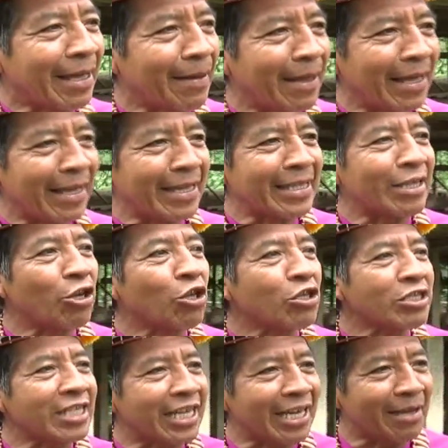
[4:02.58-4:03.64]
Eh,
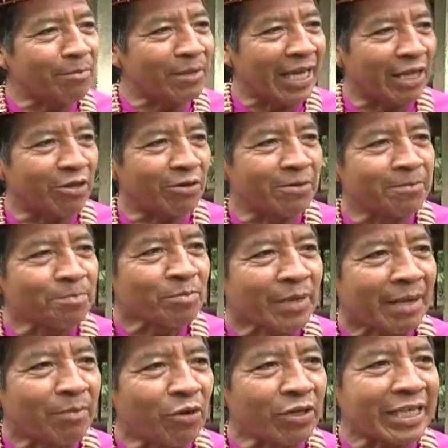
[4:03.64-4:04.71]
todos tienen miedo,
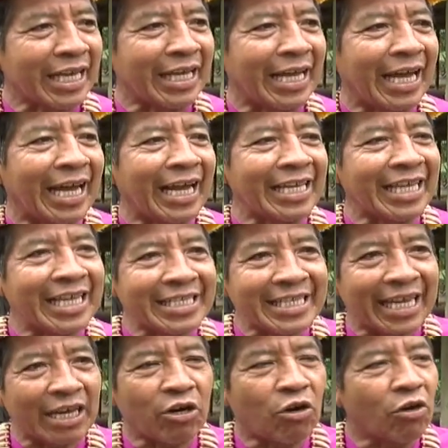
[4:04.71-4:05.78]
porque alguien
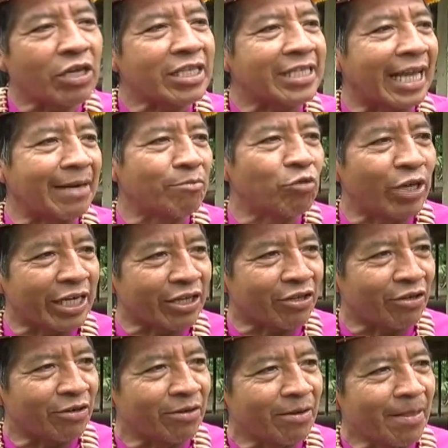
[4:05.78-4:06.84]
llegó y se han
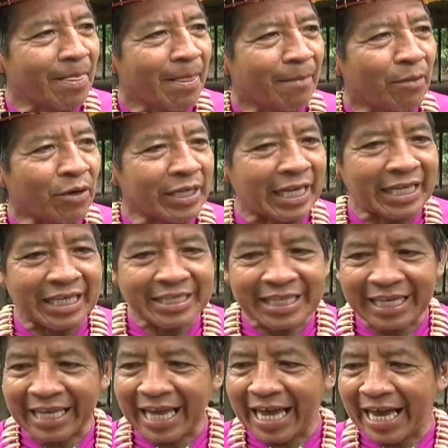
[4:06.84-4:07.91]
muerto. Porque
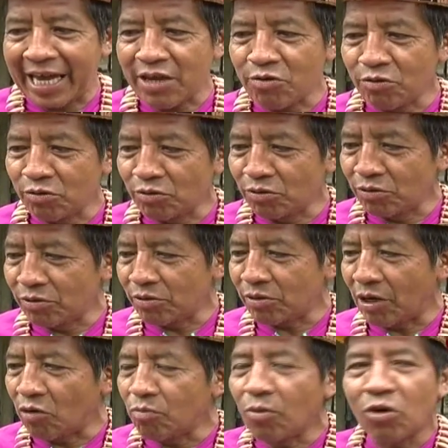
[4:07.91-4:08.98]
dice que hay un,
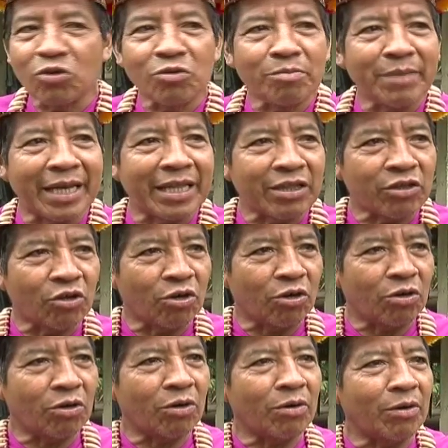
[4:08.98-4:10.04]

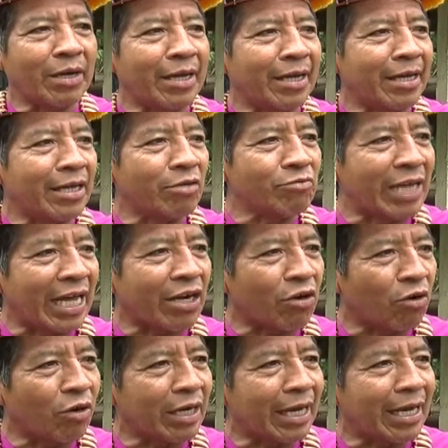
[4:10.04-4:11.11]
monumento, eh, una
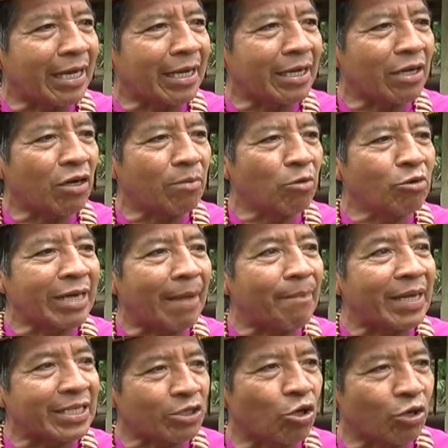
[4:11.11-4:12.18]
roca como una
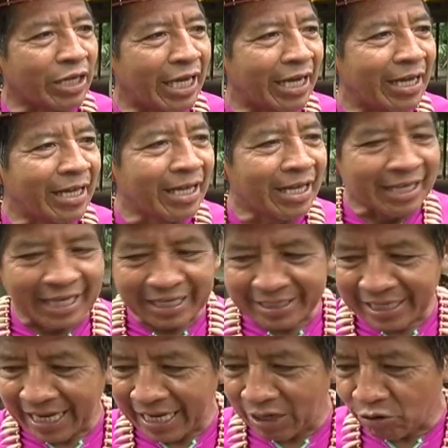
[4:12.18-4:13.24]
persona, que
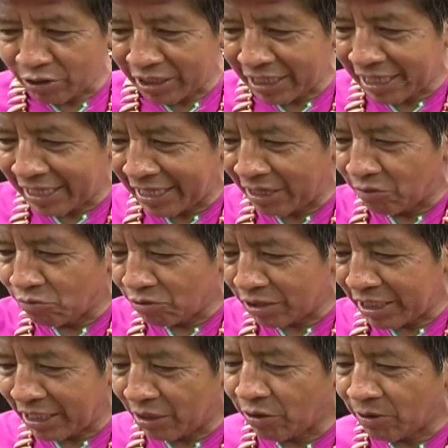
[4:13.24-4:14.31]
está a orilla de un
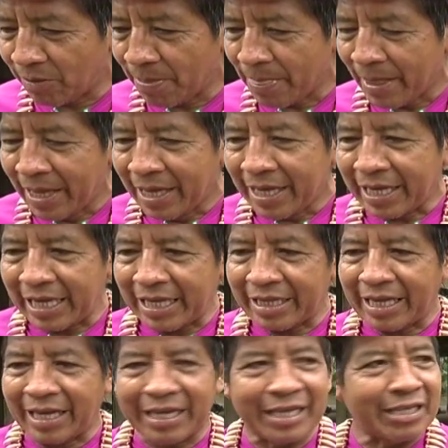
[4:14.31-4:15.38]
río
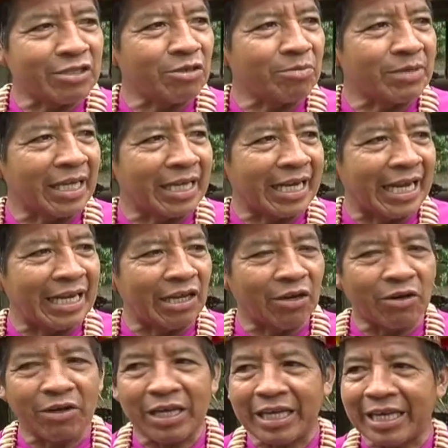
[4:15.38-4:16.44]
subterráneo. Y,
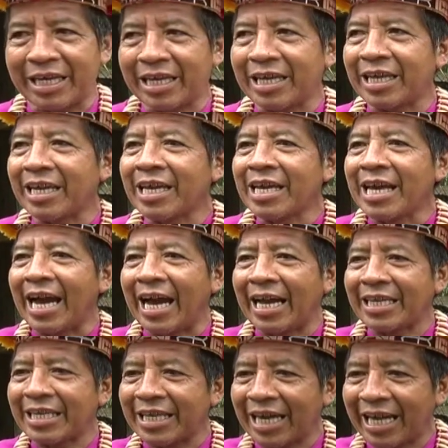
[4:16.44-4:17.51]
subterráneo y
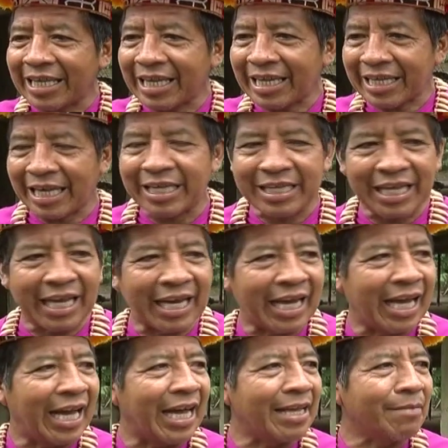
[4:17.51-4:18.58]
allí alguien que
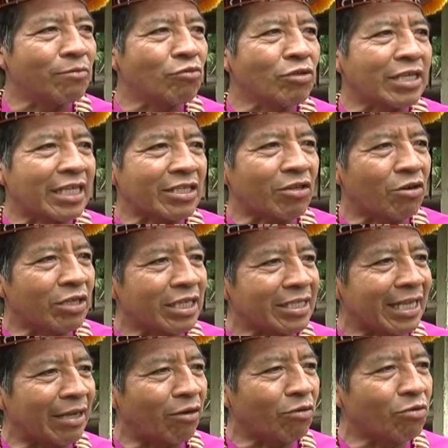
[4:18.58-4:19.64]
llega, hay muchas
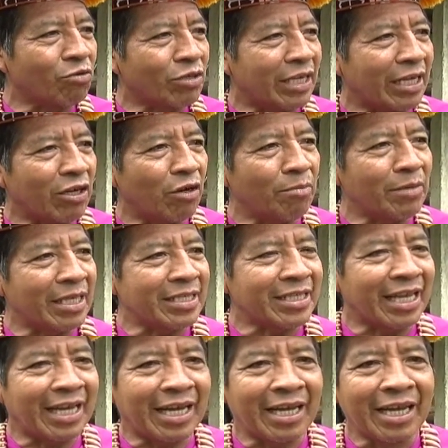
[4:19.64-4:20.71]
cosas que ocurren,
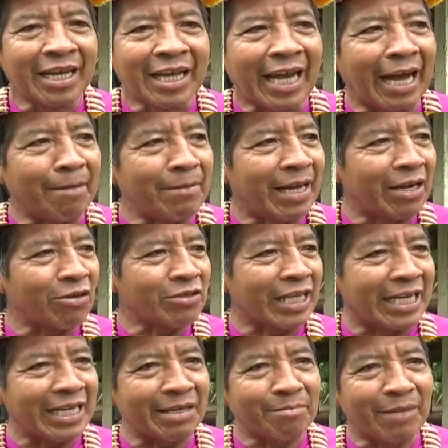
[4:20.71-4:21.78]
comienza a hablar
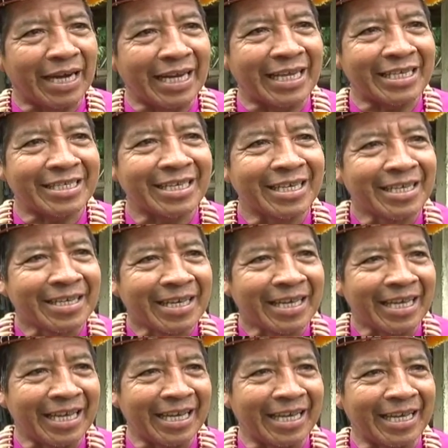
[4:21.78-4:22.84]
los animales.
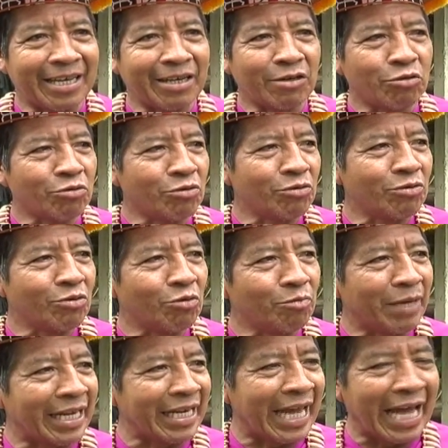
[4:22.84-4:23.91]
Eh,
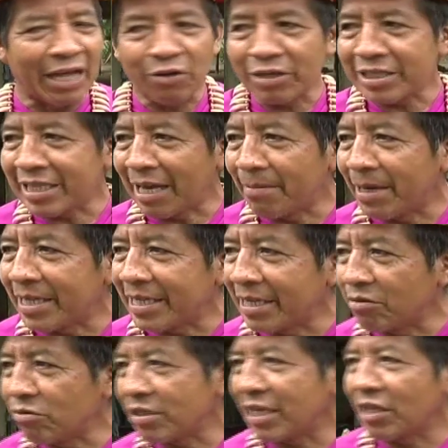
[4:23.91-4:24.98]
un, venado estaba
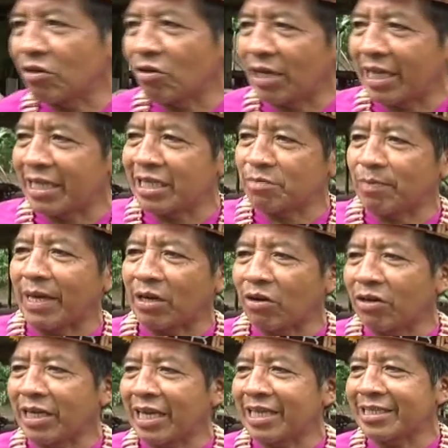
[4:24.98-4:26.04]
allí, un señor le
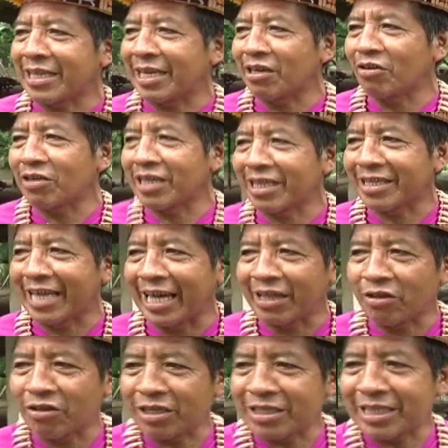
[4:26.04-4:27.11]
disparó y él salió
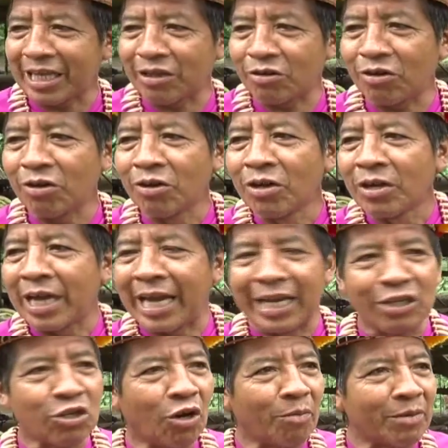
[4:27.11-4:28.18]
gritando, diciendo
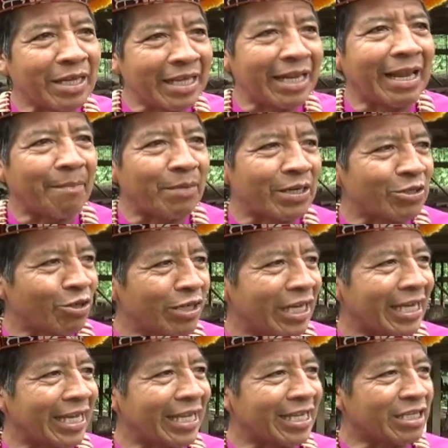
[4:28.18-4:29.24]
el nombre de la
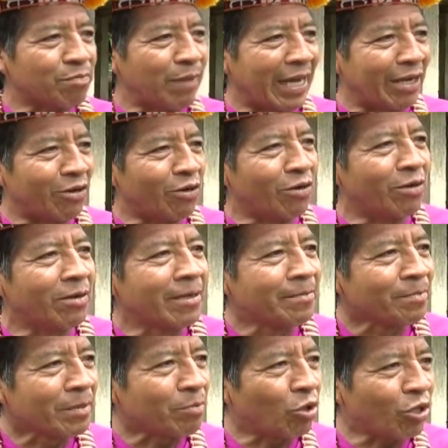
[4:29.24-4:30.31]
persona que disparó,
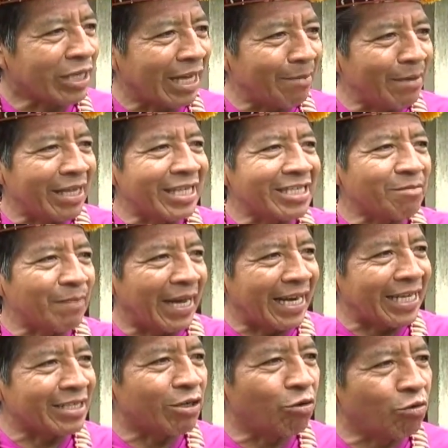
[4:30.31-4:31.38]
¿por qué me
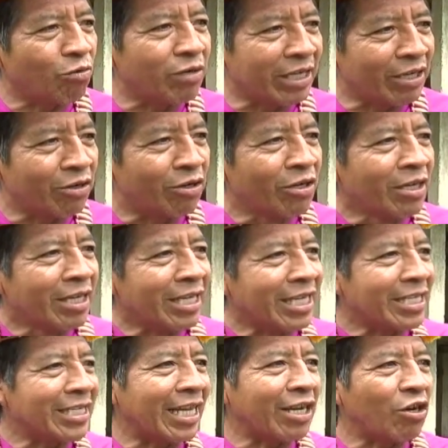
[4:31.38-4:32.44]
disparas Julio?
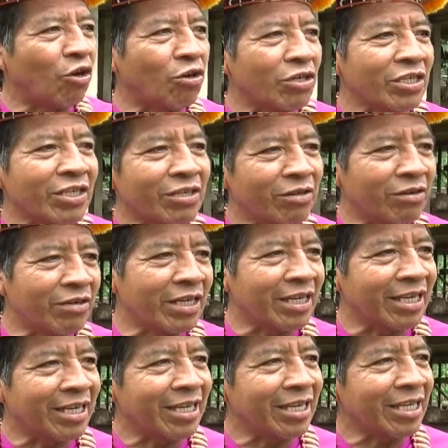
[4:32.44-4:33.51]
Y se corrió y
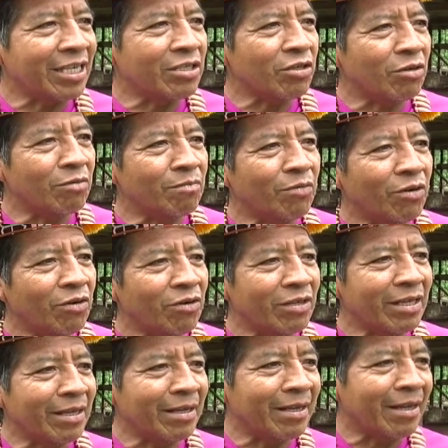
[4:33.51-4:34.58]
hizo un
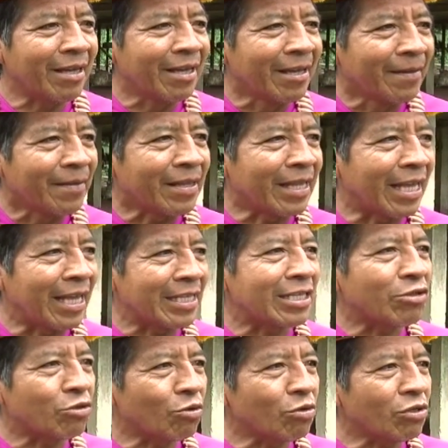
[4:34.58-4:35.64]
poco de, de
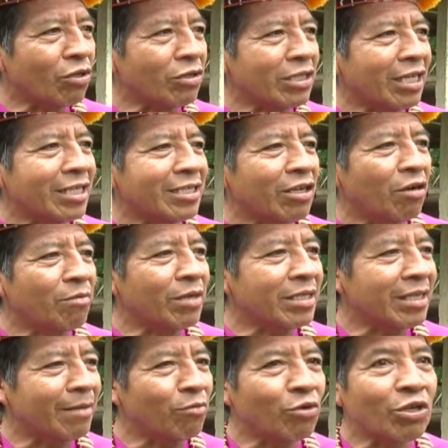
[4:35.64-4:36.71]
esos sustos y ese
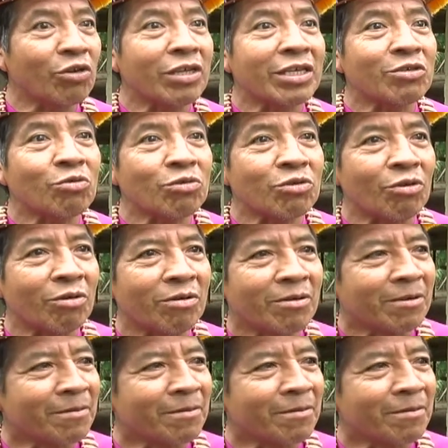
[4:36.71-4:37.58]
hombre se murió de susto.